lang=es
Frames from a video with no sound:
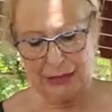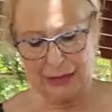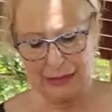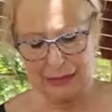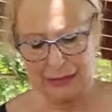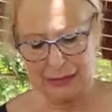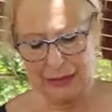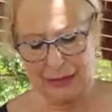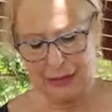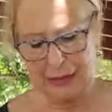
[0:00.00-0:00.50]

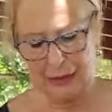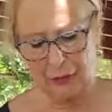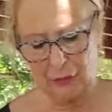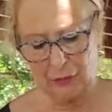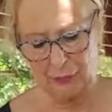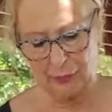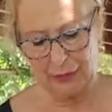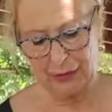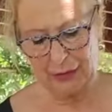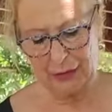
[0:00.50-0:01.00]
Esta la
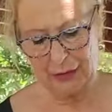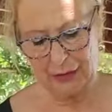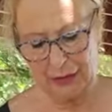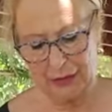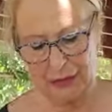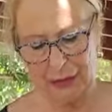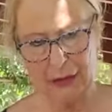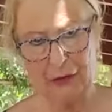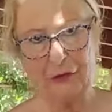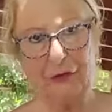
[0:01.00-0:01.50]
compré
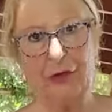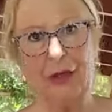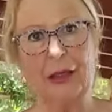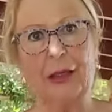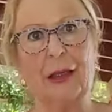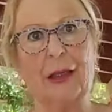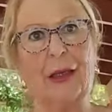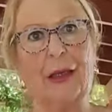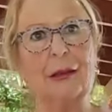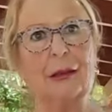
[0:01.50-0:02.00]
en la
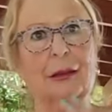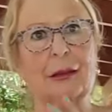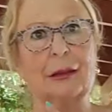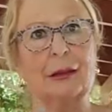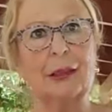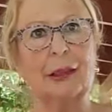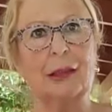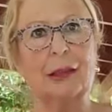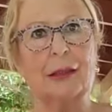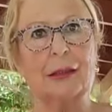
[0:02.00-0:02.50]
feria
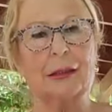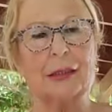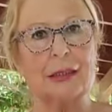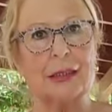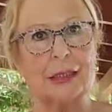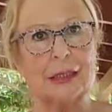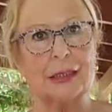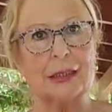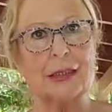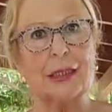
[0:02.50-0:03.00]
de
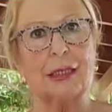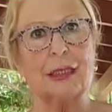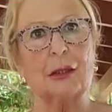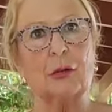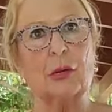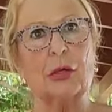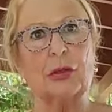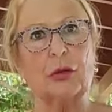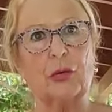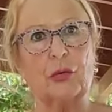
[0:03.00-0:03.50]

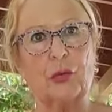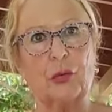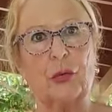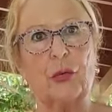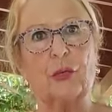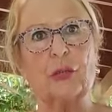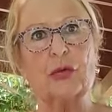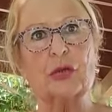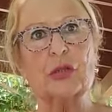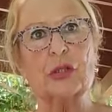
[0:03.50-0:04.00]
Cheste cuando
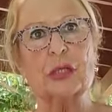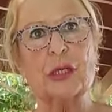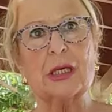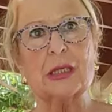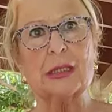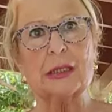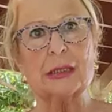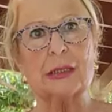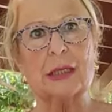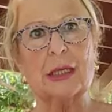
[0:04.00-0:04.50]
fuimos
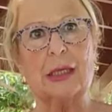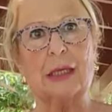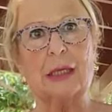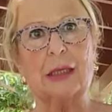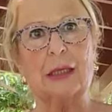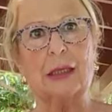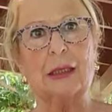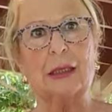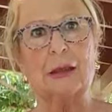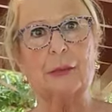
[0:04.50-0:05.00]

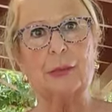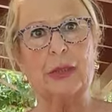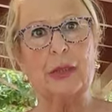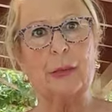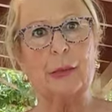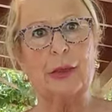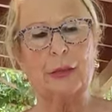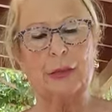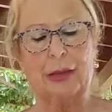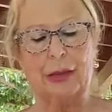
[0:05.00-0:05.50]
esta
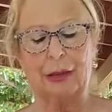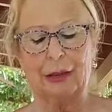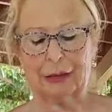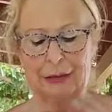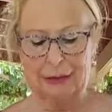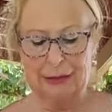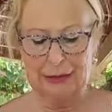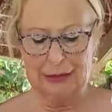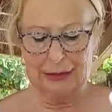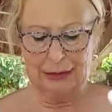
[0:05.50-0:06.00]
primavera.
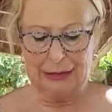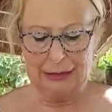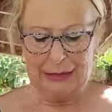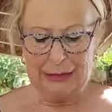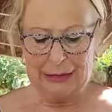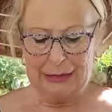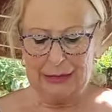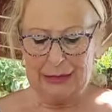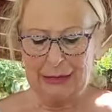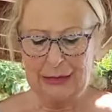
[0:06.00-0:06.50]

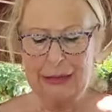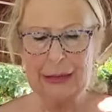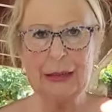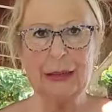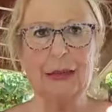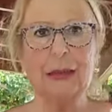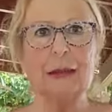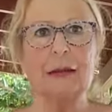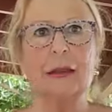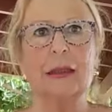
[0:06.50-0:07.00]

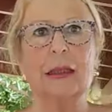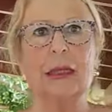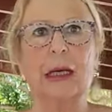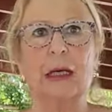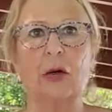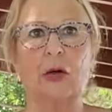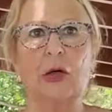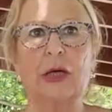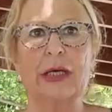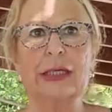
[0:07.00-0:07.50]
Y
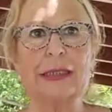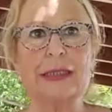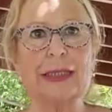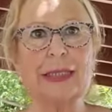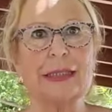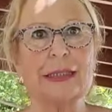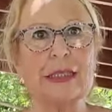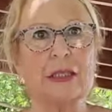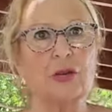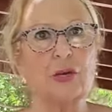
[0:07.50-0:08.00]
la,
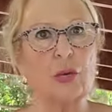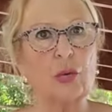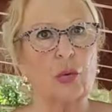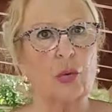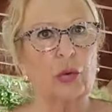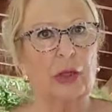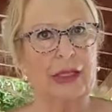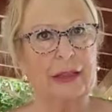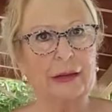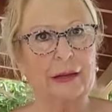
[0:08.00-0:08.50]
esta es de
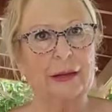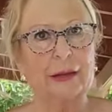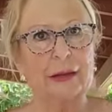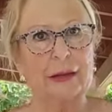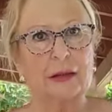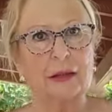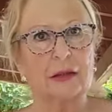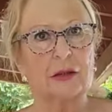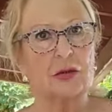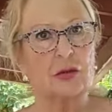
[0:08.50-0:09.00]

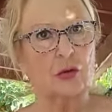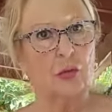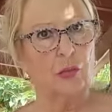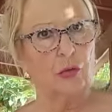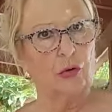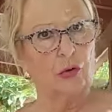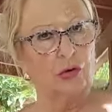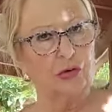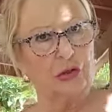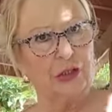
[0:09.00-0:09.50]
suculentitis,
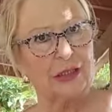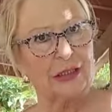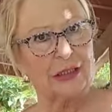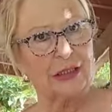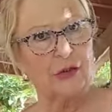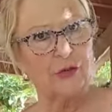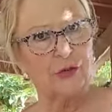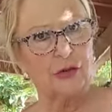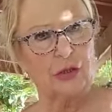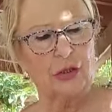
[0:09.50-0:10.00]
como
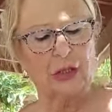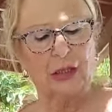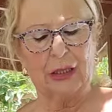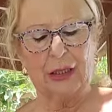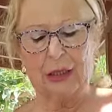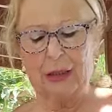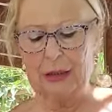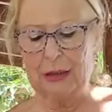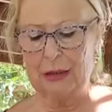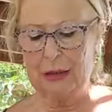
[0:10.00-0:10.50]
otras que os
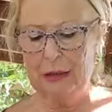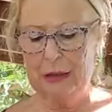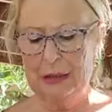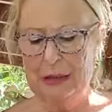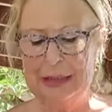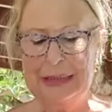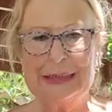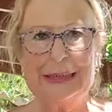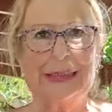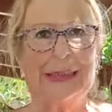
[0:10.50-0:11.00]
diré ahí.
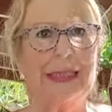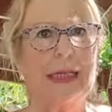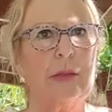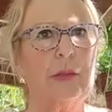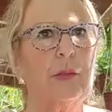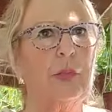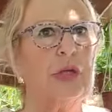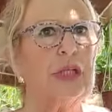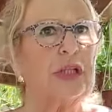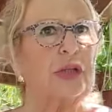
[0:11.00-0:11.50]
Se
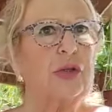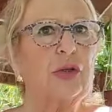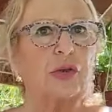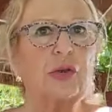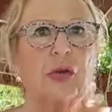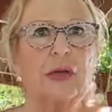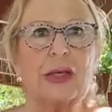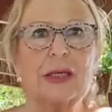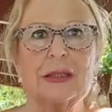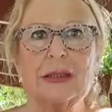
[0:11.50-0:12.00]
han puesto
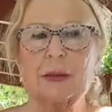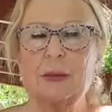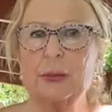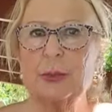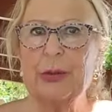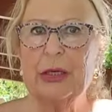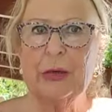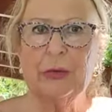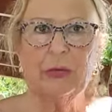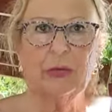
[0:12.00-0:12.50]
todas
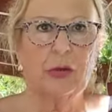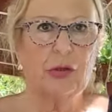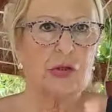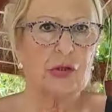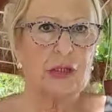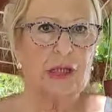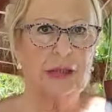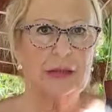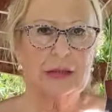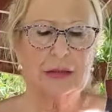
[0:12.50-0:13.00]

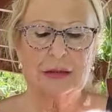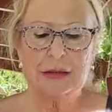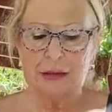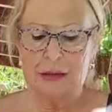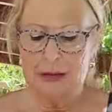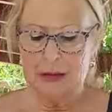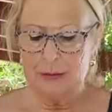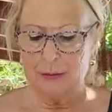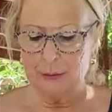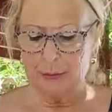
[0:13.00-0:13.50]
preciosas,
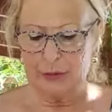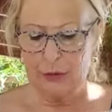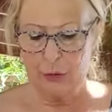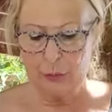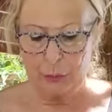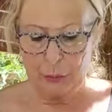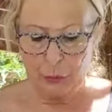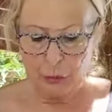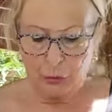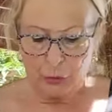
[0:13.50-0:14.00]

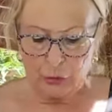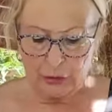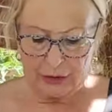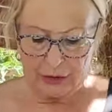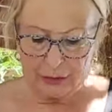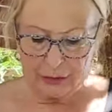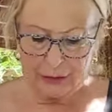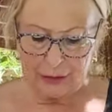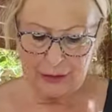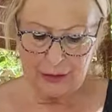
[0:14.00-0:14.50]
pero por lo
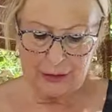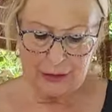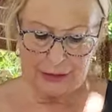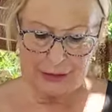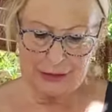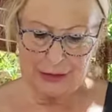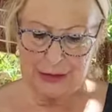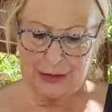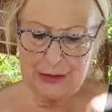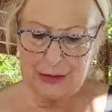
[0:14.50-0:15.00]
que quiera
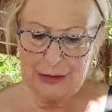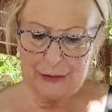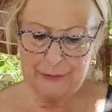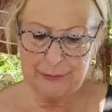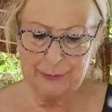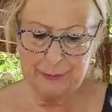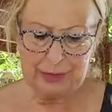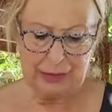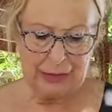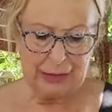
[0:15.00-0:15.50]
que sea,
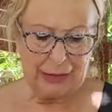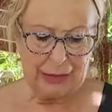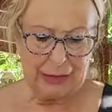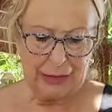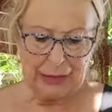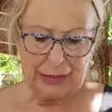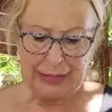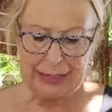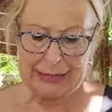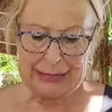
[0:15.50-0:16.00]

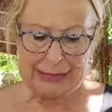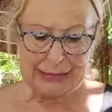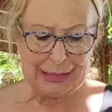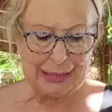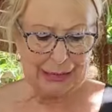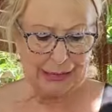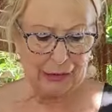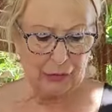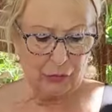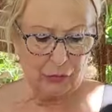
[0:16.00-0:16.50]

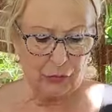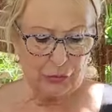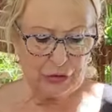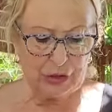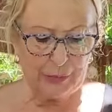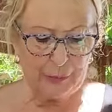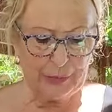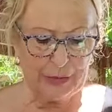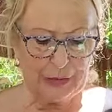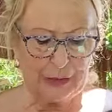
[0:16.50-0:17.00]
esta que
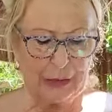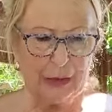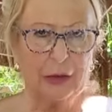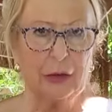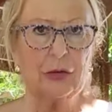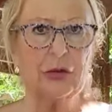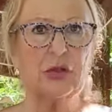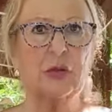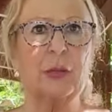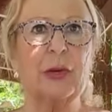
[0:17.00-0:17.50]
justamente
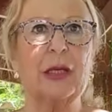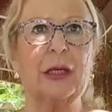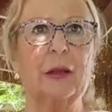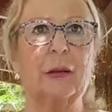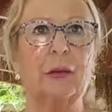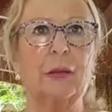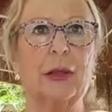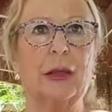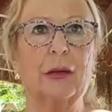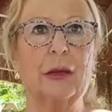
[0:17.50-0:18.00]

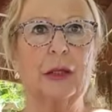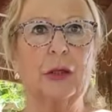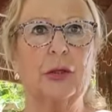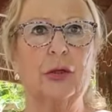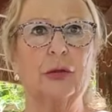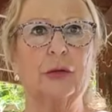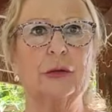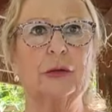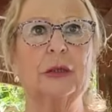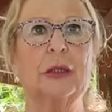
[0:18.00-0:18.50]
Rosemary me
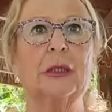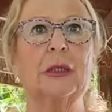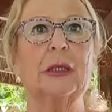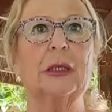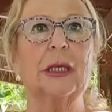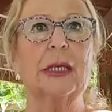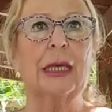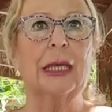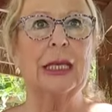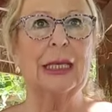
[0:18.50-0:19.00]
dijo
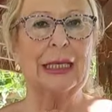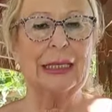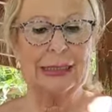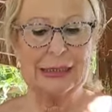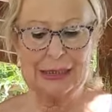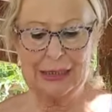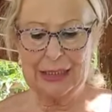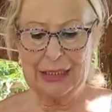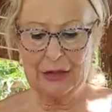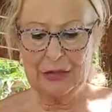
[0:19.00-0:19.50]

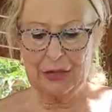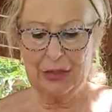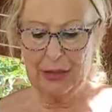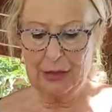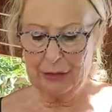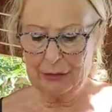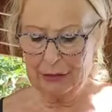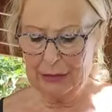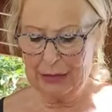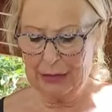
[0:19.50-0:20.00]
que se
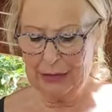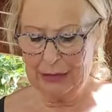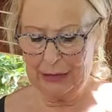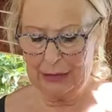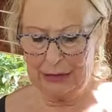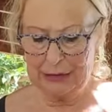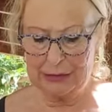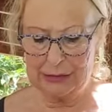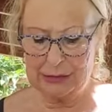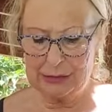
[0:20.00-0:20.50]
hace
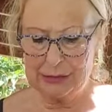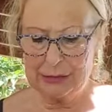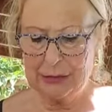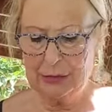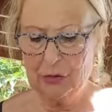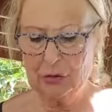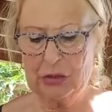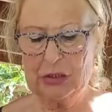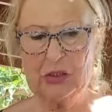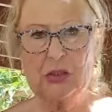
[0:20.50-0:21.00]
las,
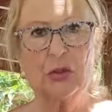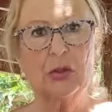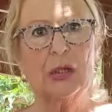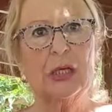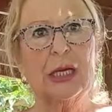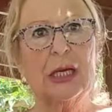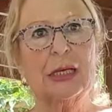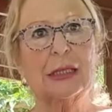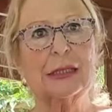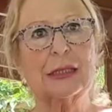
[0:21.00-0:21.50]
lo que
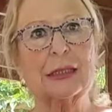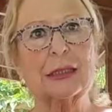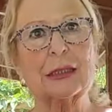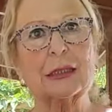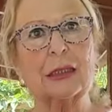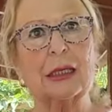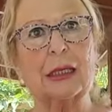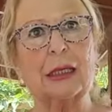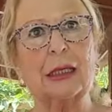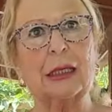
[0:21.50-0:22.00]
son las
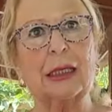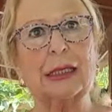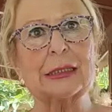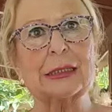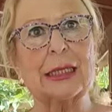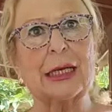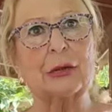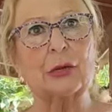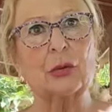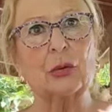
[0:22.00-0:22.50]

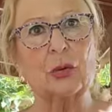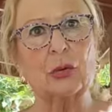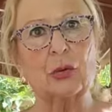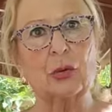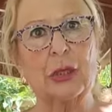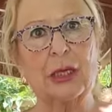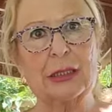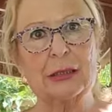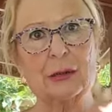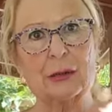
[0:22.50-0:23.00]
las
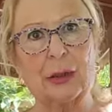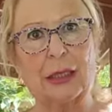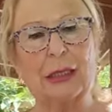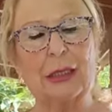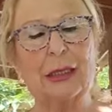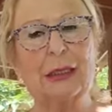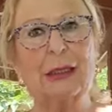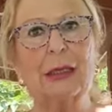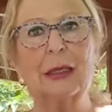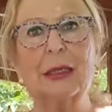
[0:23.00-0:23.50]
carúnculas,
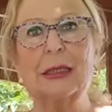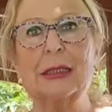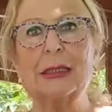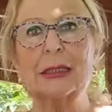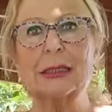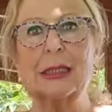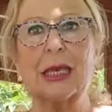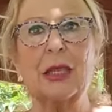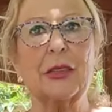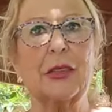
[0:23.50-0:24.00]
¿vale?
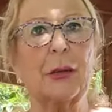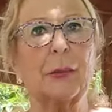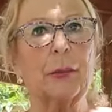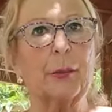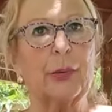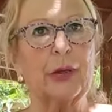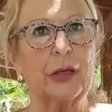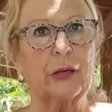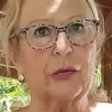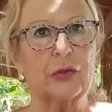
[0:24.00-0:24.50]
Se
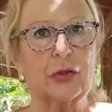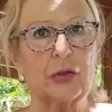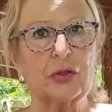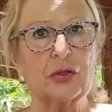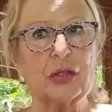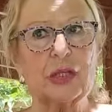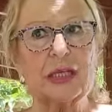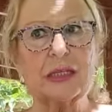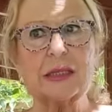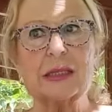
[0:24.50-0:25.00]
hacen
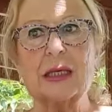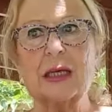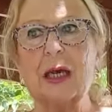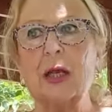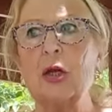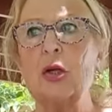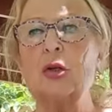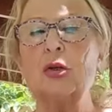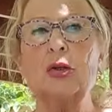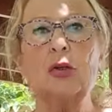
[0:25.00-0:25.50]
preciosas,
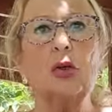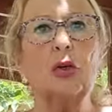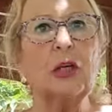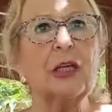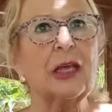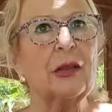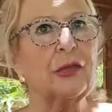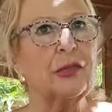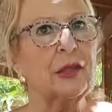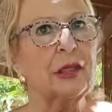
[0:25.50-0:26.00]
no
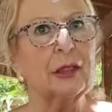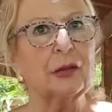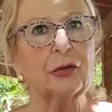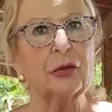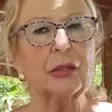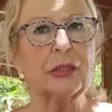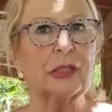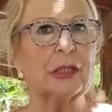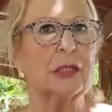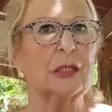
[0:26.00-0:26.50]
le
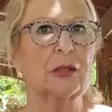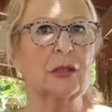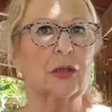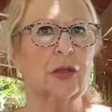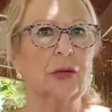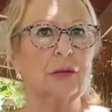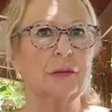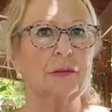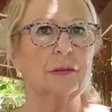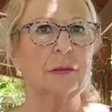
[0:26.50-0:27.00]
acierto el
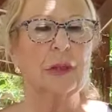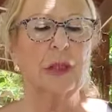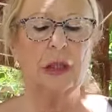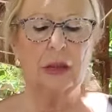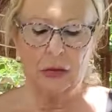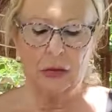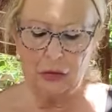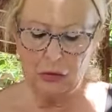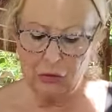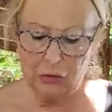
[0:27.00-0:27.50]
sitio,
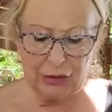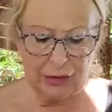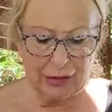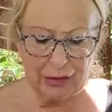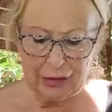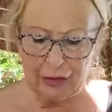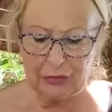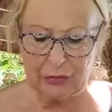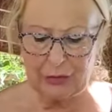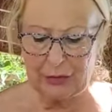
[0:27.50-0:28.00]
no
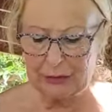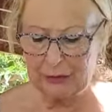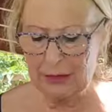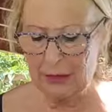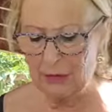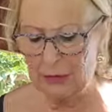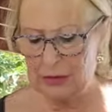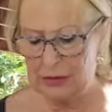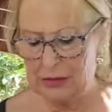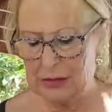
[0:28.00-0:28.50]
le he
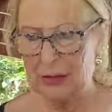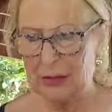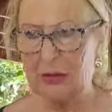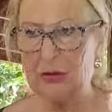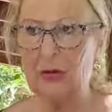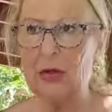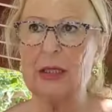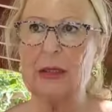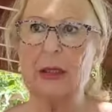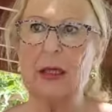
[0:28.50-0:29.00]
acertado el
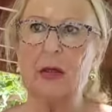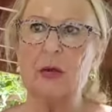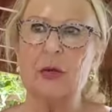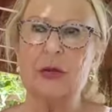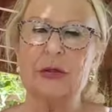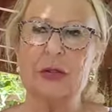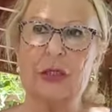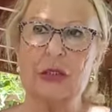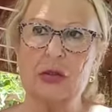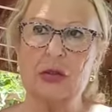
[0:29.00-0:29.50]
sitio, la
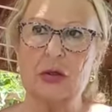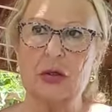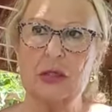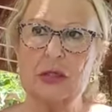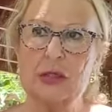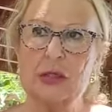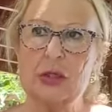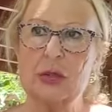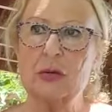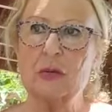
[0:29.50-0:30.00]
tengo entre
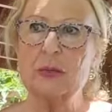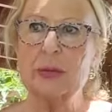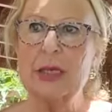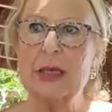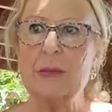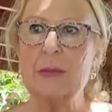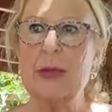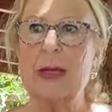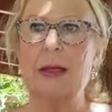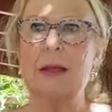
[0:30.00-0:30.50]
sol y
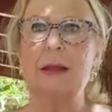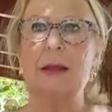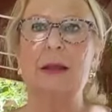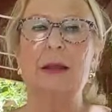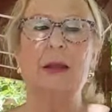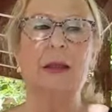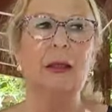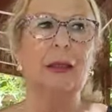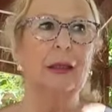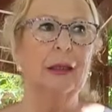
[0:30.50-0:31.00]
sombra, mal,
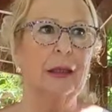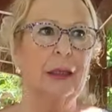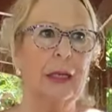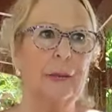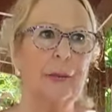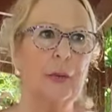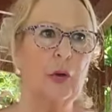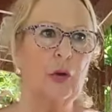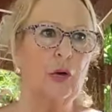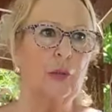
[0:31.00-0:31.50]

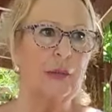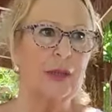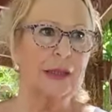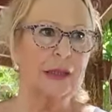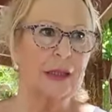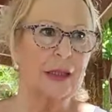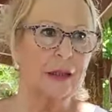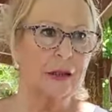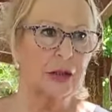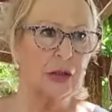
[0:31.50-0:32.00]
la pongo
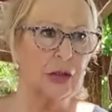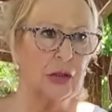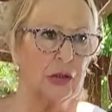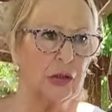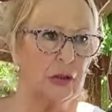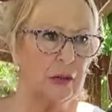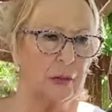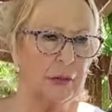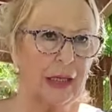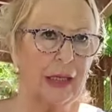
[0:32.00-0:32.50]
más al
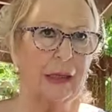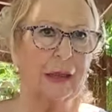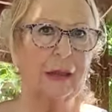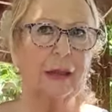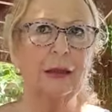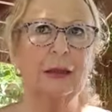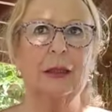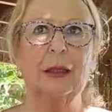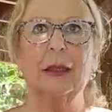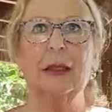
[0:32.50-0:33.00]
sol,
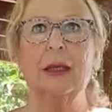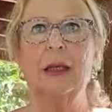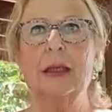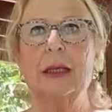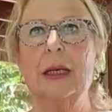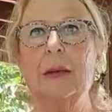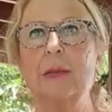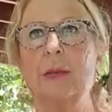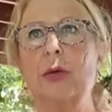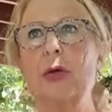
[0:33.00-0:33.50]
mal,
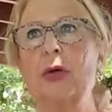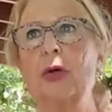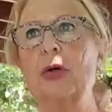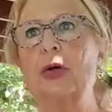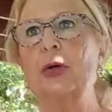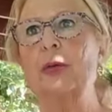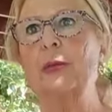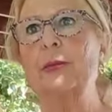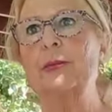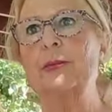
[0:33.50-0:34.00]
la
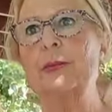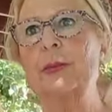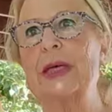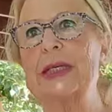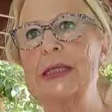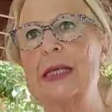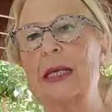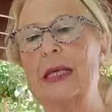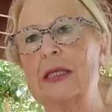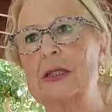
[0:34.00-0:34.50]
pongo
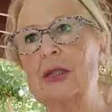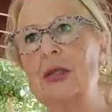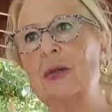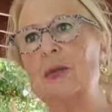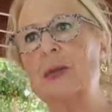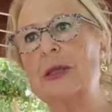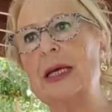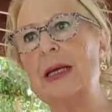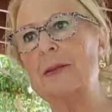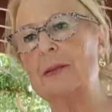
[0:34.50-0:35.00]
más a la
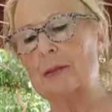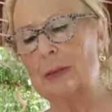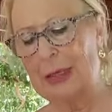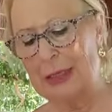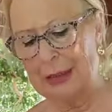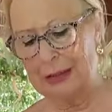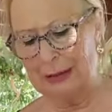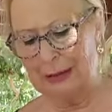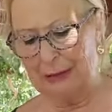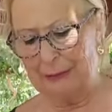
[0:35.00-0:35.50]
sombra,
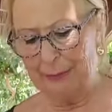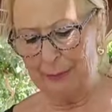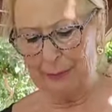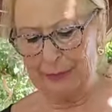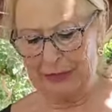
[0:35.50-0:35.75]
mal.